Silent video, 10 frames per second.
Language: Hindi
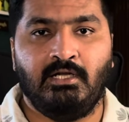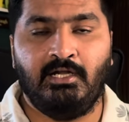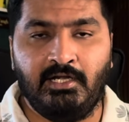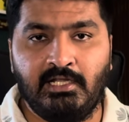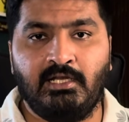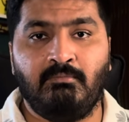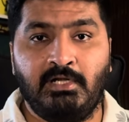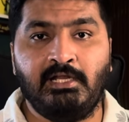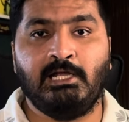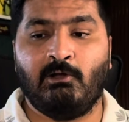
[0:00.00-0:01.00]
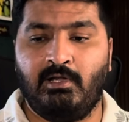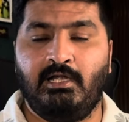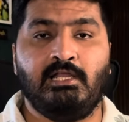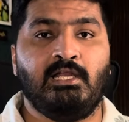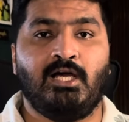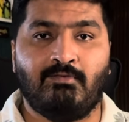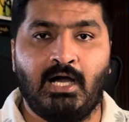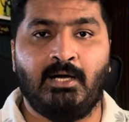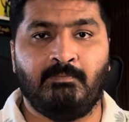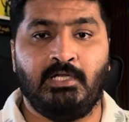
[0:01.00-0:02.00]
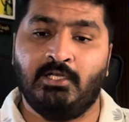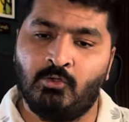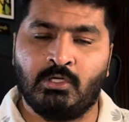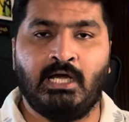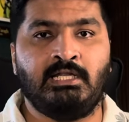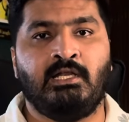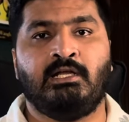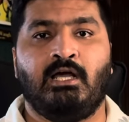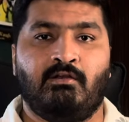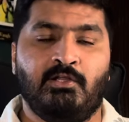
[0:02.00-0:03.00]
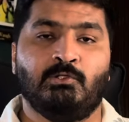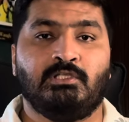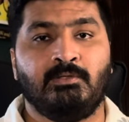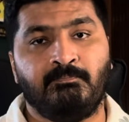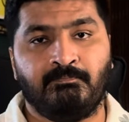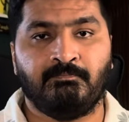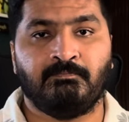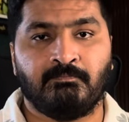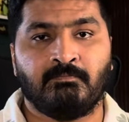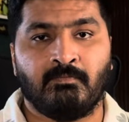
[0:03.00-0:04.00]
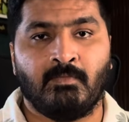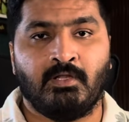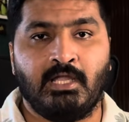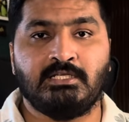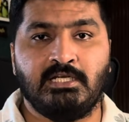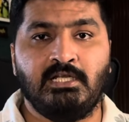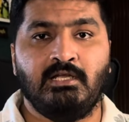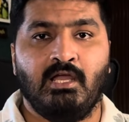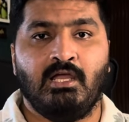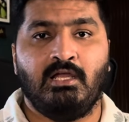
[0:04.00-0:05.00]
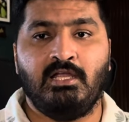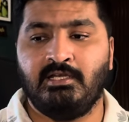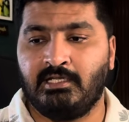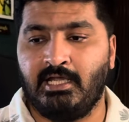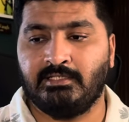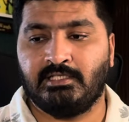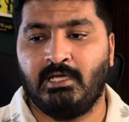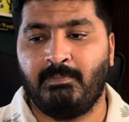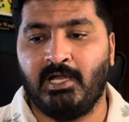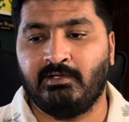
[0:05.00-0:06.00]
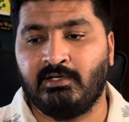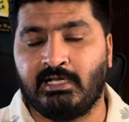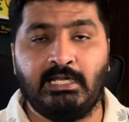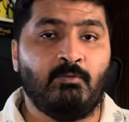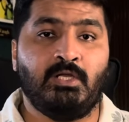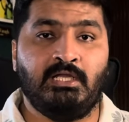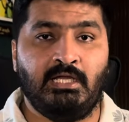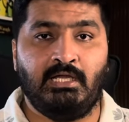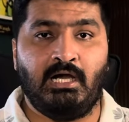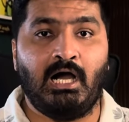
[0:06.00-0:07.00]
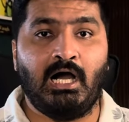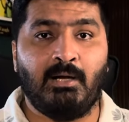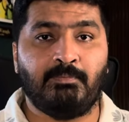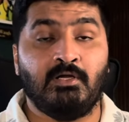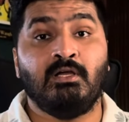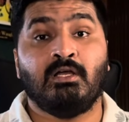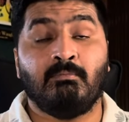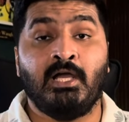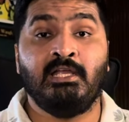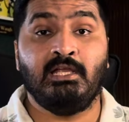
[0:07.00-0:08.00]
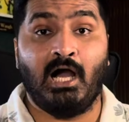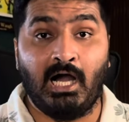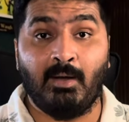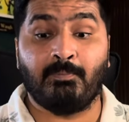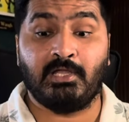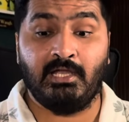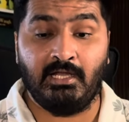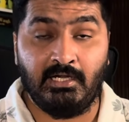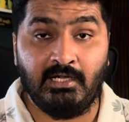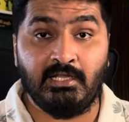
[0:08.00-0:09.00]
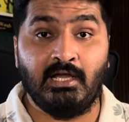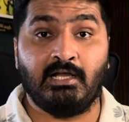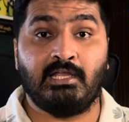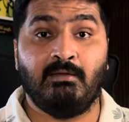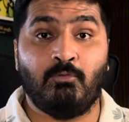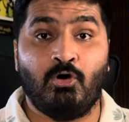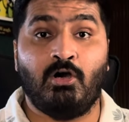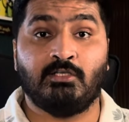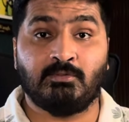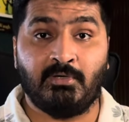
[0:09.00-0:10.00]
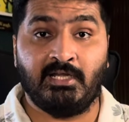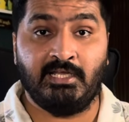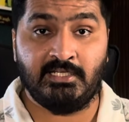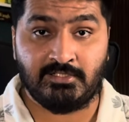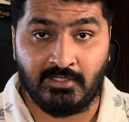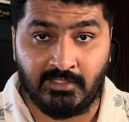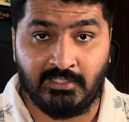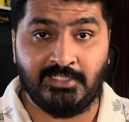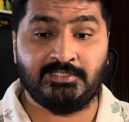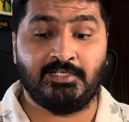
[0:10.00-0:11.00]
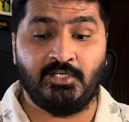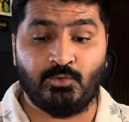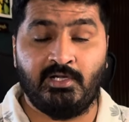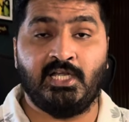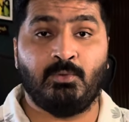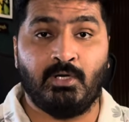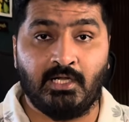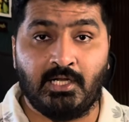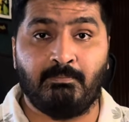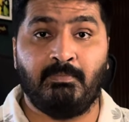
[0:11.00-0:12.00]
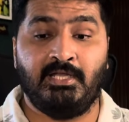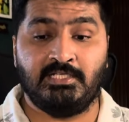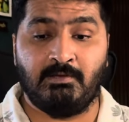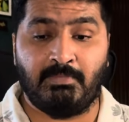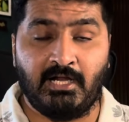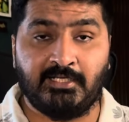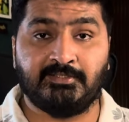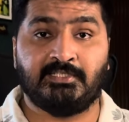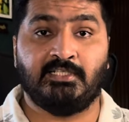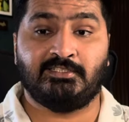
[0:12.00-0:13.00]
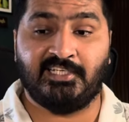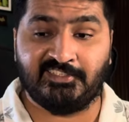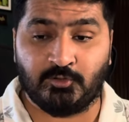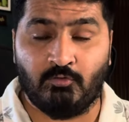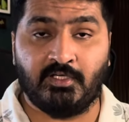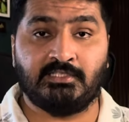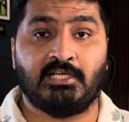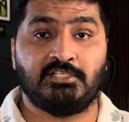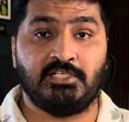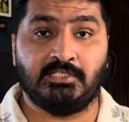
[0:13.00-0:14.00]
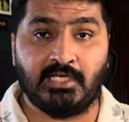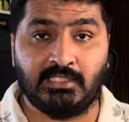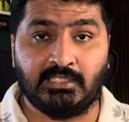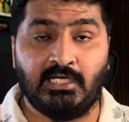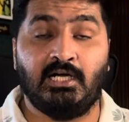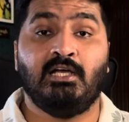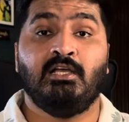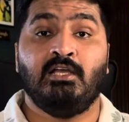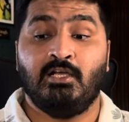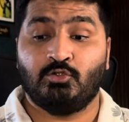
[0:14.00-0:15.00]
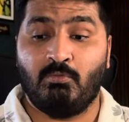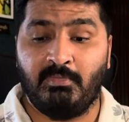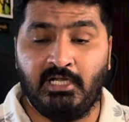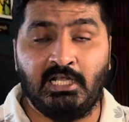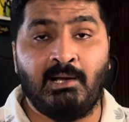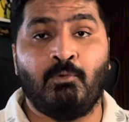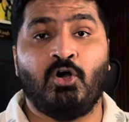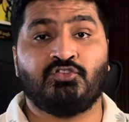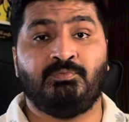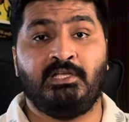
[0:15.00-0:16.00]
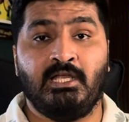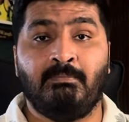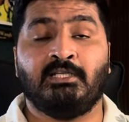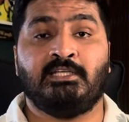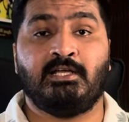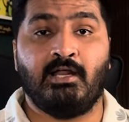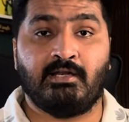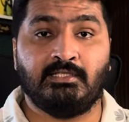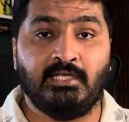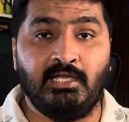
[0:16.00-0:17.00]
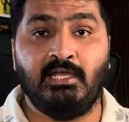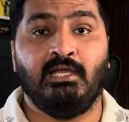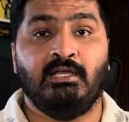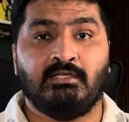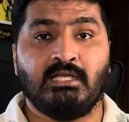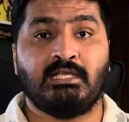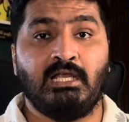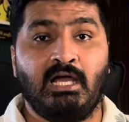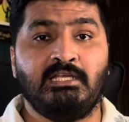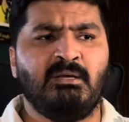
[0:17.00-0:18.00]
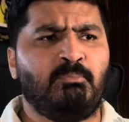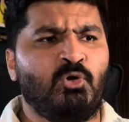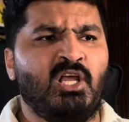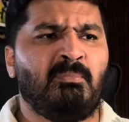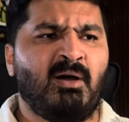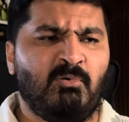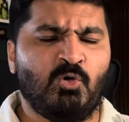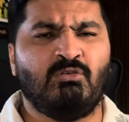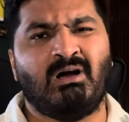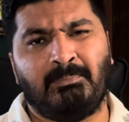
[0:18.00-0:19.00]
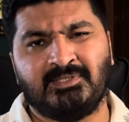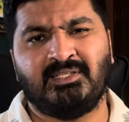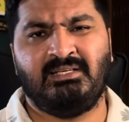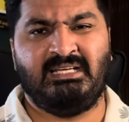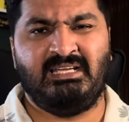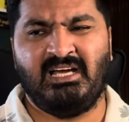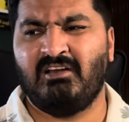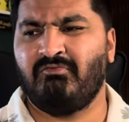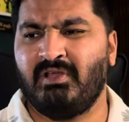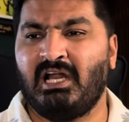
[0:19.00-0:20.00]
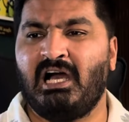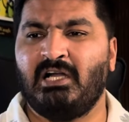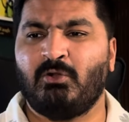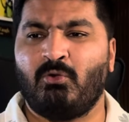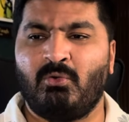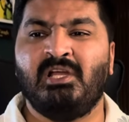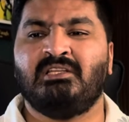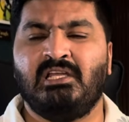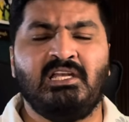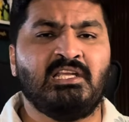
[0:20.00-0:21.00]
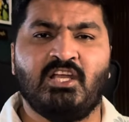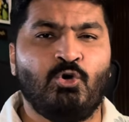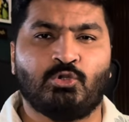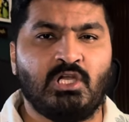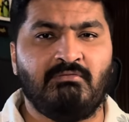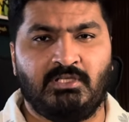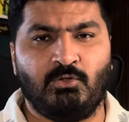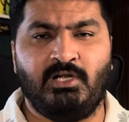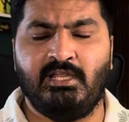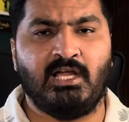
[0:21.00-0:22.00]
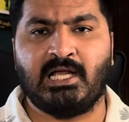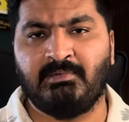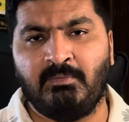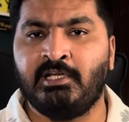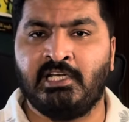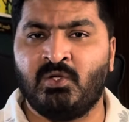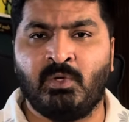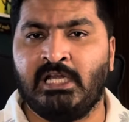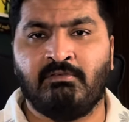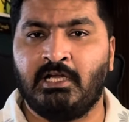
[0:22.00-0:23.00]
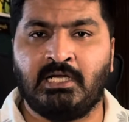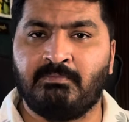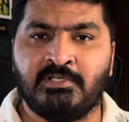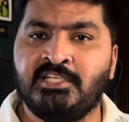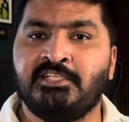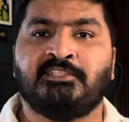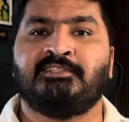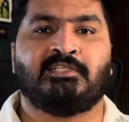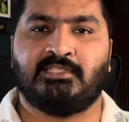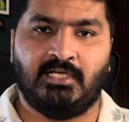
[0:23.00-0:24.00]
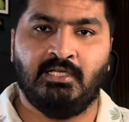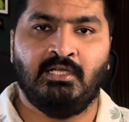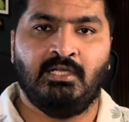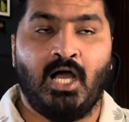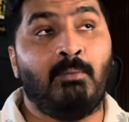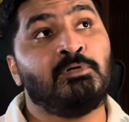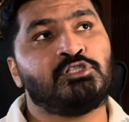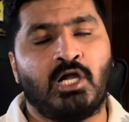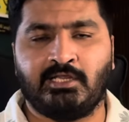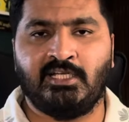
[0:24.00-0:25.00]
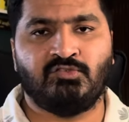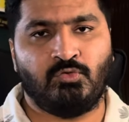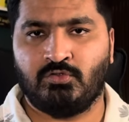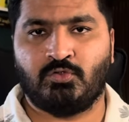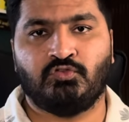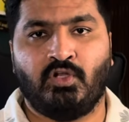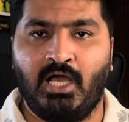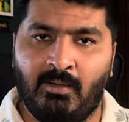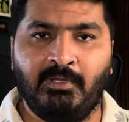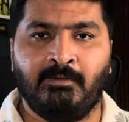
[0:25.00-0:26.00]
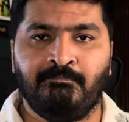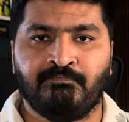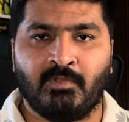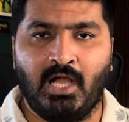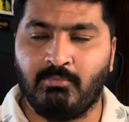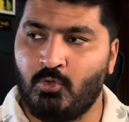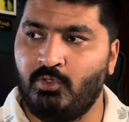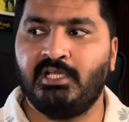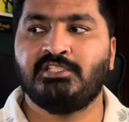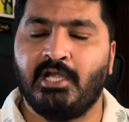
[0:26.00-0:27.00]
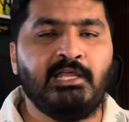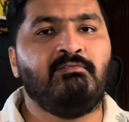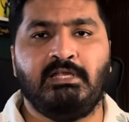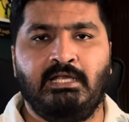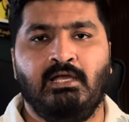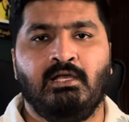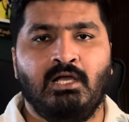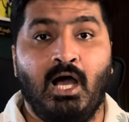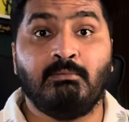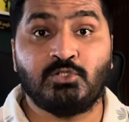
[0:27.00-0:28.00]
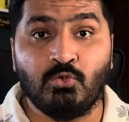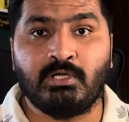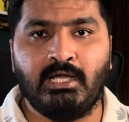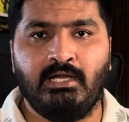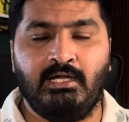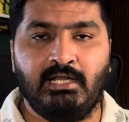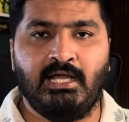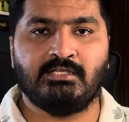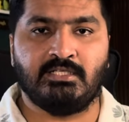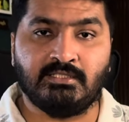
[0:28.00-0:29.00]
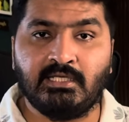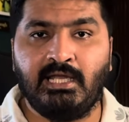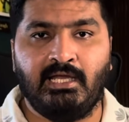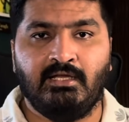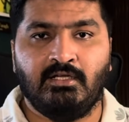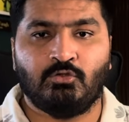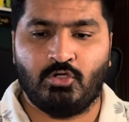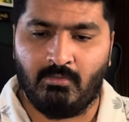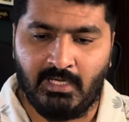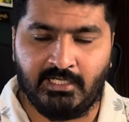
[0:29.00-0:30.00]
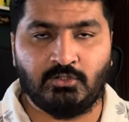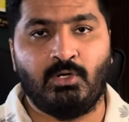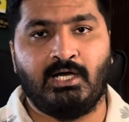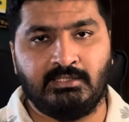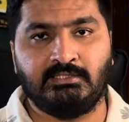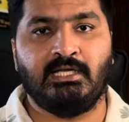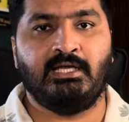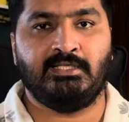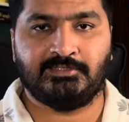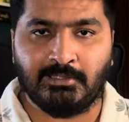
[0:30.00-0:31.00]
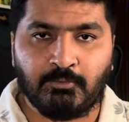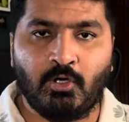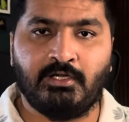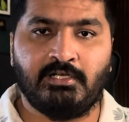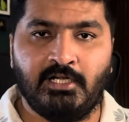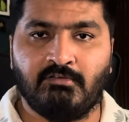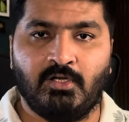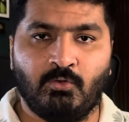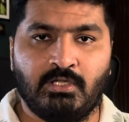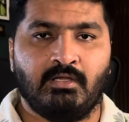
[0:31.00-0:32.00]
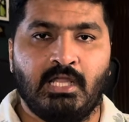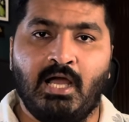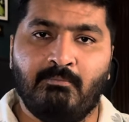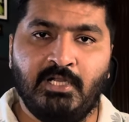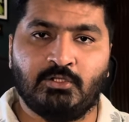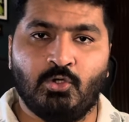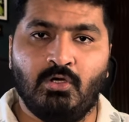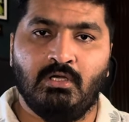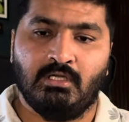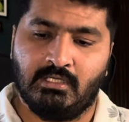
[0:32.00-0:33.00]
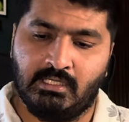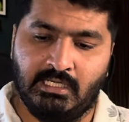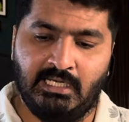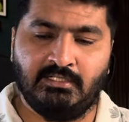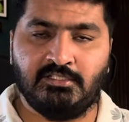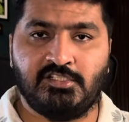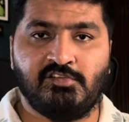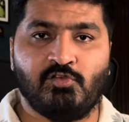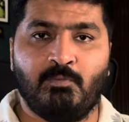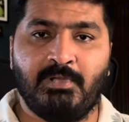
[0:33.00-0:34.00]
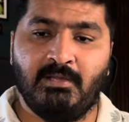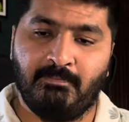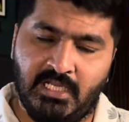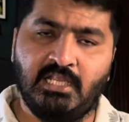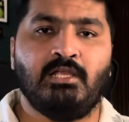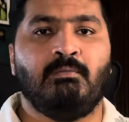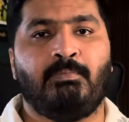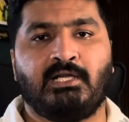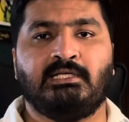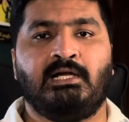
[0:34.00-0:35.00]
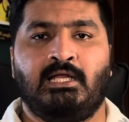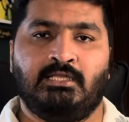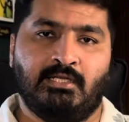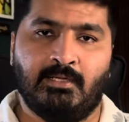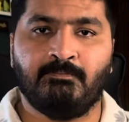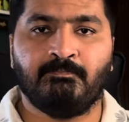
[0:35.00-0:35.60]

इंडियन मीडिया और इंडियन आवाम इनको गालियां निकाल रही होती कि जी इनके इतने पेट निकले हुए हैं आप भाई आपके इंडिया के बहुत बड़े जर्नलिस्ट टी ट्वेंटी वर्ल्ड कप में जब पाकिस्तान 10 ओवर तक जीत रहा था तो मीडिया बॉक्स में ये बातें कर रहे थे कि क्या ये बुढ़े बाबों को वापस ले हैं यार विराट और रोहित इनके होते हुए तो इंडिया कभी भी टी ट्वेंटी वर्ल्ड कप नहीं जीत सकता अब चढ़ते सूरज को सलाम है अब गुड्डी चढ़ी हुई है अब चूंकि इंडिया जीत गया है तो हमारी तो आदत है सब कॉन्टिनेंट वालों की कि हमने तो गलत चीजों पे भी पर्दा डाल देना